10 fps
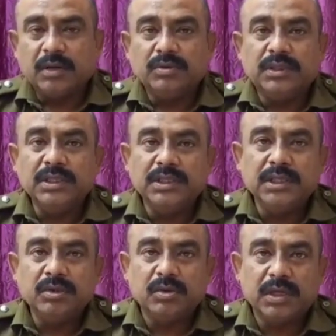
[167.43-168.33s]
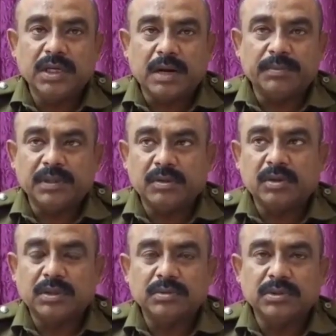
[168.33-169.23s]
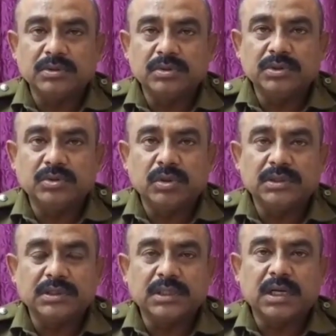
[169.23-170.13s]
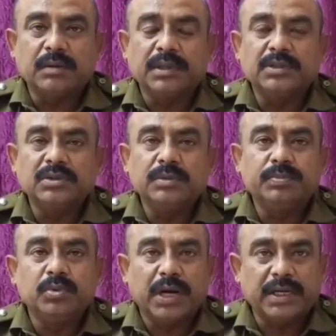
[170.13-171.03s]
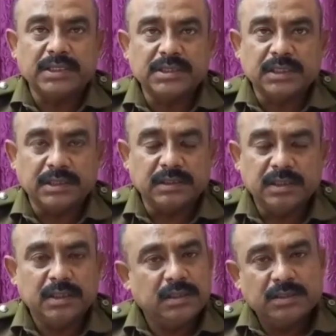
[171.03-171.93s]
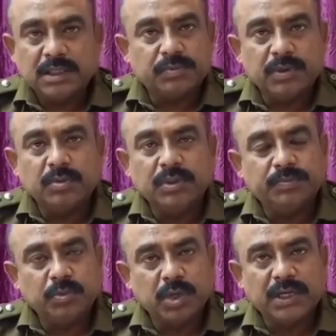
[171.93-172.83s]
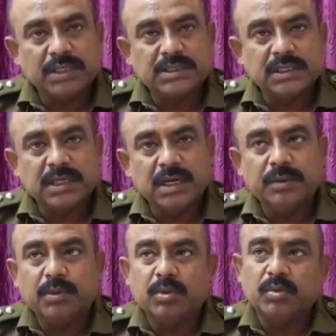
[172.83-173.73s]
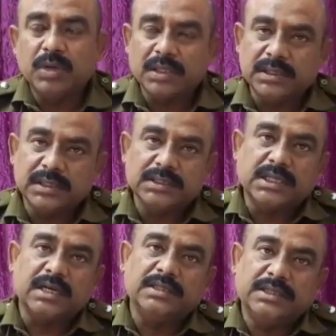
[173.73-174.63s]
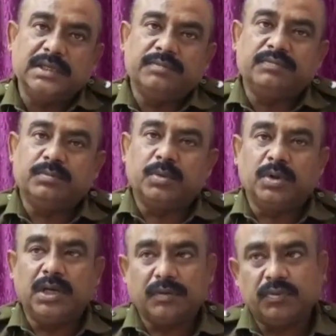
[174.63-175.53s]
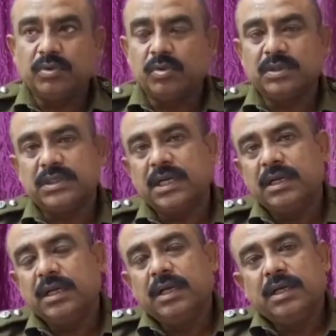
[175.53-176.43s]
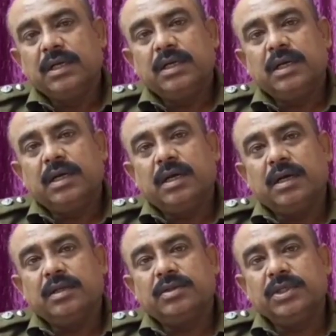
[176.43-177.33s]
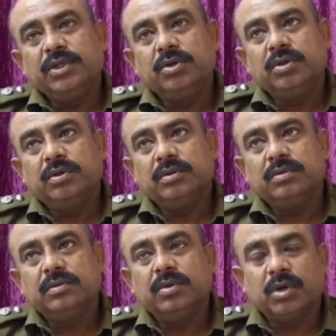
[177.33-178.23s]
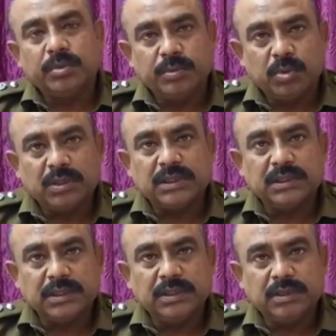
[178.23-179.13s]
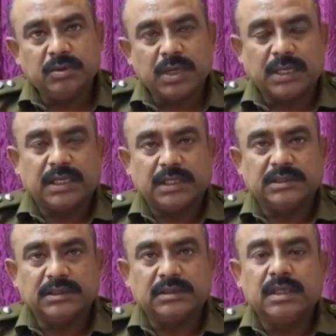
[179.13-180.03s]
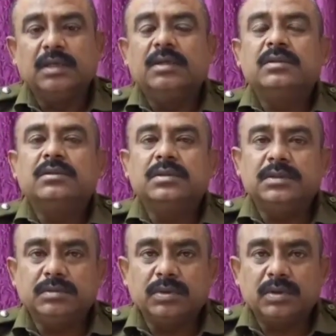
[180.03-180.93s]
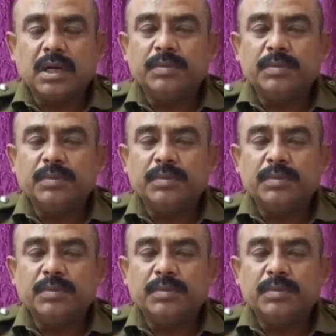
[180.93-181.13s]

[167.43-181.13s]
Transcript: এখন তিন দিন ধরে আপনাদের কথা মতন যদি চলছেন তাহলে আমাকে যদি পুরো অ্যাড্রেসটা দিন যার ফলে উনি পুরো অ্যাড্রেসটা দিলেন এবং ওনাদেরকে যা যে মহিলা ফোন করেছিলেন তিনিও ওরকমই বলেছেন তিন দিন ধরে আটকে আছেন তো রীতিমতন